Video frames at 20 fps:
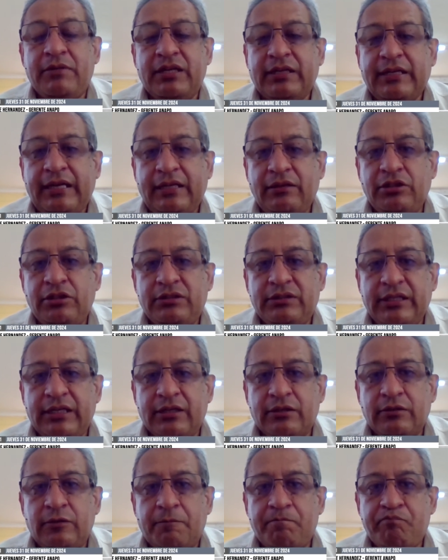el mercado
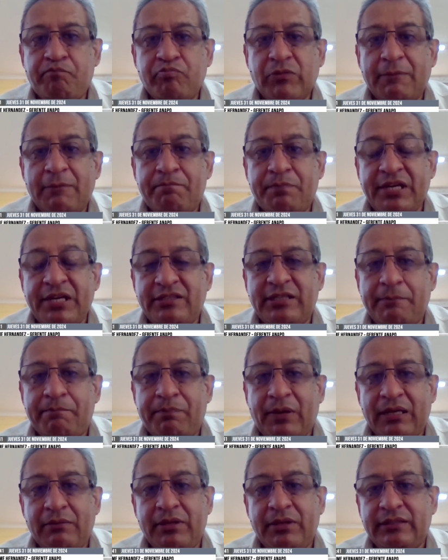interno,
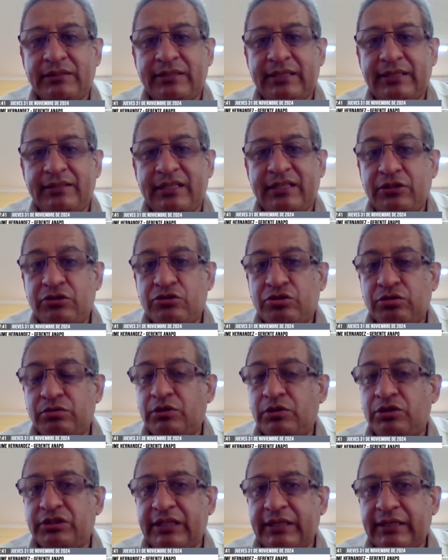principalmente de
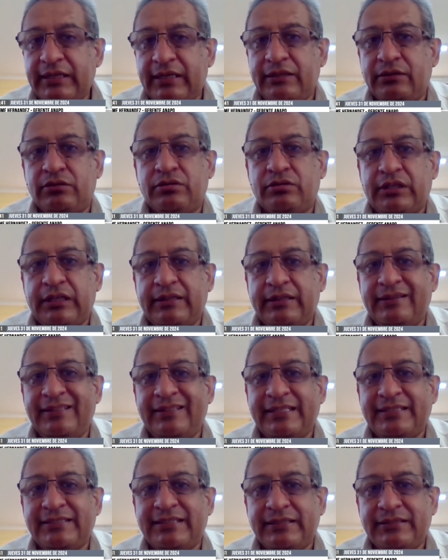insumos de granos que
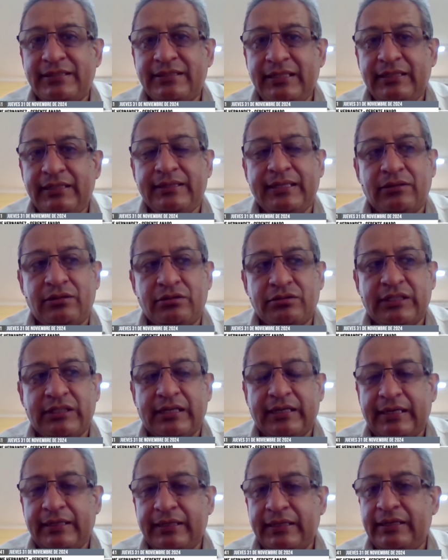necesitan
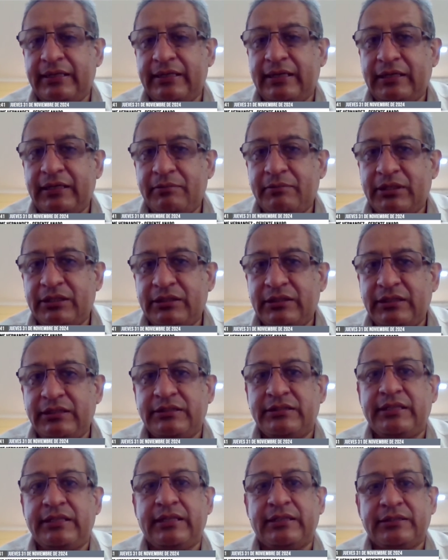otras cadenas
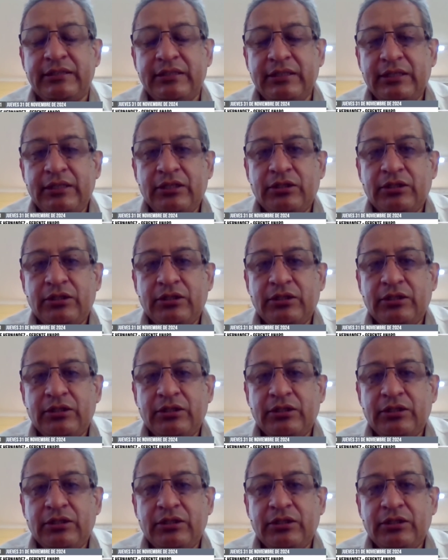alimenticias,